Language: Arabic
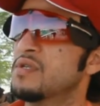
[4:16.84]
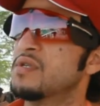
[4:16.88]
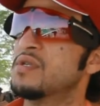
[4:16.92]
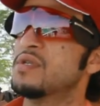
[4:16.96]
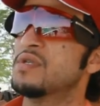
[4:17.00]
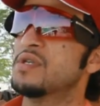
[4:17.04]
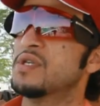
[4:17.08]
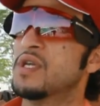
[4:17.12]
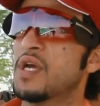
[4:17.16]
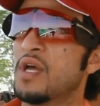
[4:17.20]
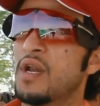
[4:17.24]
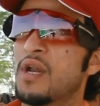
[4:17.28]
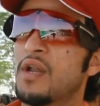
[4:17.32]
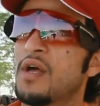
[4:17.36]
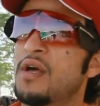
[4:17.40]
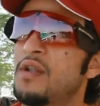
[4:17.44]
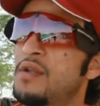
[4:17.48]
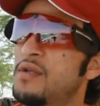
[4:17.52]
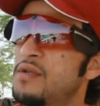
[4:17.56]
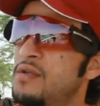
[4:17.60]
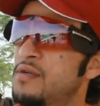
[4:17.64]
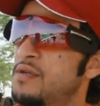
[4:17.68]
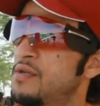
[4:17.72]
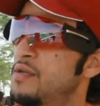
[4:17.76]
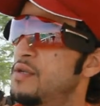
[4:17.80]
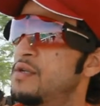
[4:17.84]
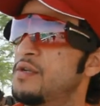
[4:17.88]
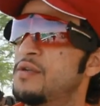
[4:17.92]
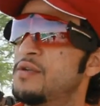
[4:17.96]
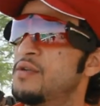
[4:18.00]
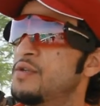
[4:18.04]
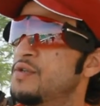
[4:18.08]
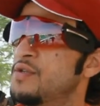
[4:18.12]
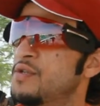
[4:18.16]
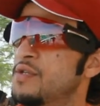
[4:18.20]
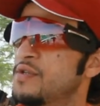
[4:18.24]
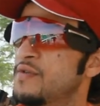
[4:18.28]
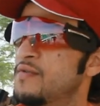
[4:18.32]
ان شاء الله نحن
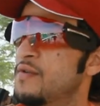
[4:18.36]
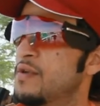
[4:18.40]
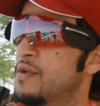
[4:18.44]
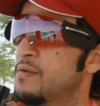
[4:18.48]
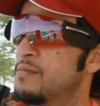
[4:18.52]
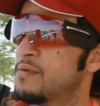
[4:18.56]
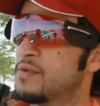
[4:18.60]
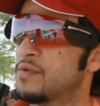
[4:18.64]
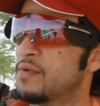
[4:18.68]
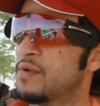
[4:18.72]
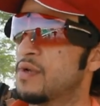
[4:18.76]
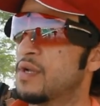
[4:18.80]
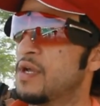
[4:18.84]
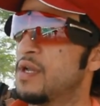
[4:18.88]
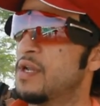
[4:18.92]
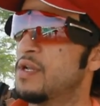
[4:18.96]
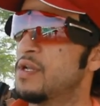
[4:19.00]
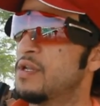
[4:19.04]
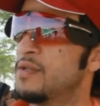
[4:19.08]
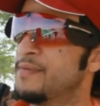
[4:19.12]
ننجز في البطوله